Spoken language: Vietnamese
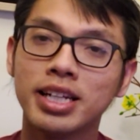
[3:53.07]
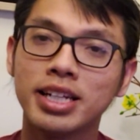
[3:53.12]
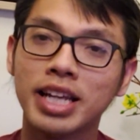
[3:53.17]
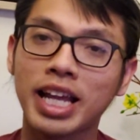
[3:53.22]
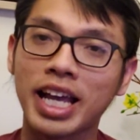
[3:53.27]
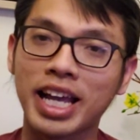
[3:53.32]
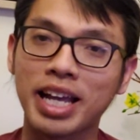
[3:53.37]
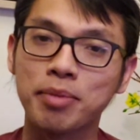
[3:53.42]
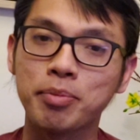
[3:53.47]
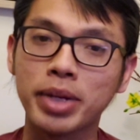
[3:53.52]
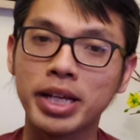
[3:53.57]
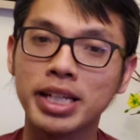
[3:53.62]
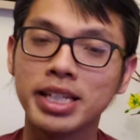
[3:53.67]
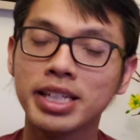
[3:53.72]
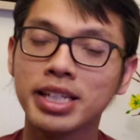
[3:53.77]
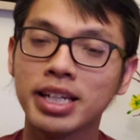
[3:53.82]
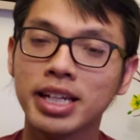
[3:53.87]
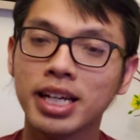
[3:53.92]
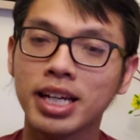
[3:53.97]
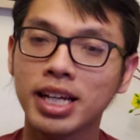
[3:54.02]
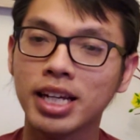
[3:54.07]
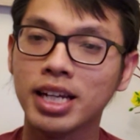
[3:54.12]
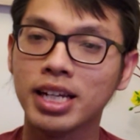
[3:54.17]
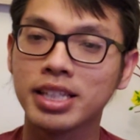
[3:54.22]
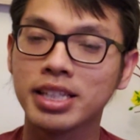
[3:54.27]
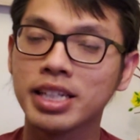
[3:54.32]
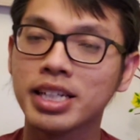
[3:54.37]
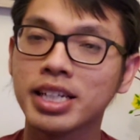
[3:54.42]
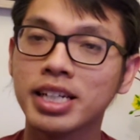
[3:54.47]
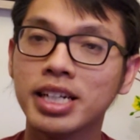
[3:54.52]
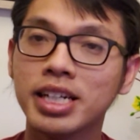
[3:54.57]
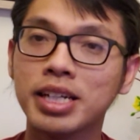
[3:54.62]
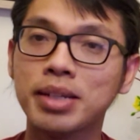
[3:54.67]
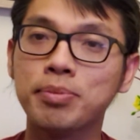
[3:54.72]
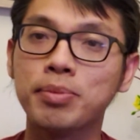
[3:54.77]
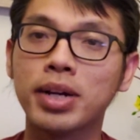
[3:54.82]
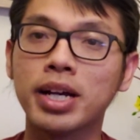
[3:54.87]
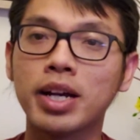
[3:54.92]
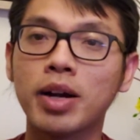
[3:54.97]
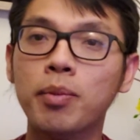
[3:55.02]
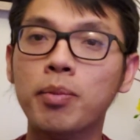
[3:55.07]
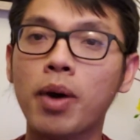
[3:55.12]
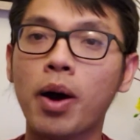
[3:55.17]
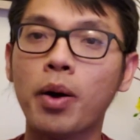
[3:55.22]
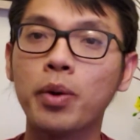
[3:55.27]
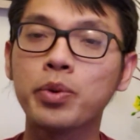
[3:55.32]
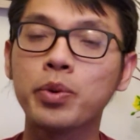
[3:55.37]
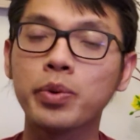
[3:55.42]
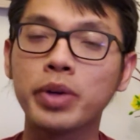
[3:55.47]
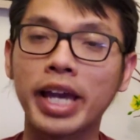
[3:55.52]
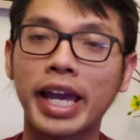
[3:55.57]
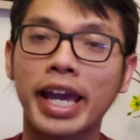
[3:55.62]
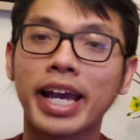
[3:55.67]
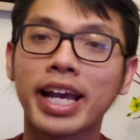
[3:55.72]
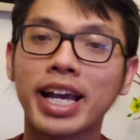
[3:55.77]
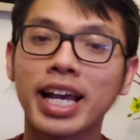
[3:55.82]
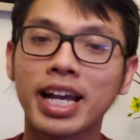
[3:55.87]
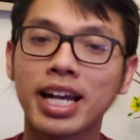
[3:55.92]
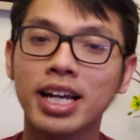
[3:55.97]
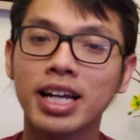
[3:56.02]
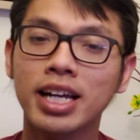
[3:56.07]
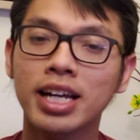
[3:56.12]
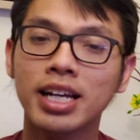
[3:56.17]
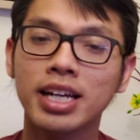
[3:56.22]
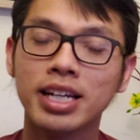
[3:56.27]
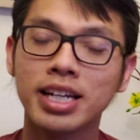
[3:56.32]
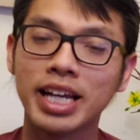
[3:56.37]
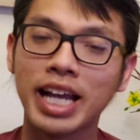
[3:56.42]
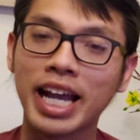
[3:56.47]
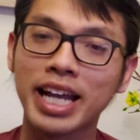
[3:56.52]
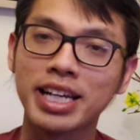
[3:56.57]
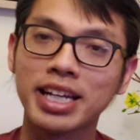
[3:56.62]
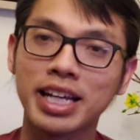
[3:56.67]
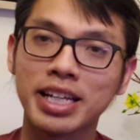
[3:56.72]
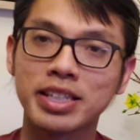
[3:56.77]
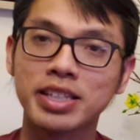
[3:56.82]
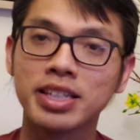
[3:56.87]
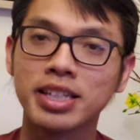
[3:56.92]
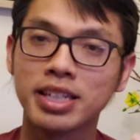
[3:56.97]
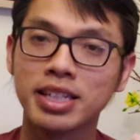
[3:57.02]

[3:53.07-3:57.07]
là bị uh, những người mà ủng hộ chú ngạn á hay là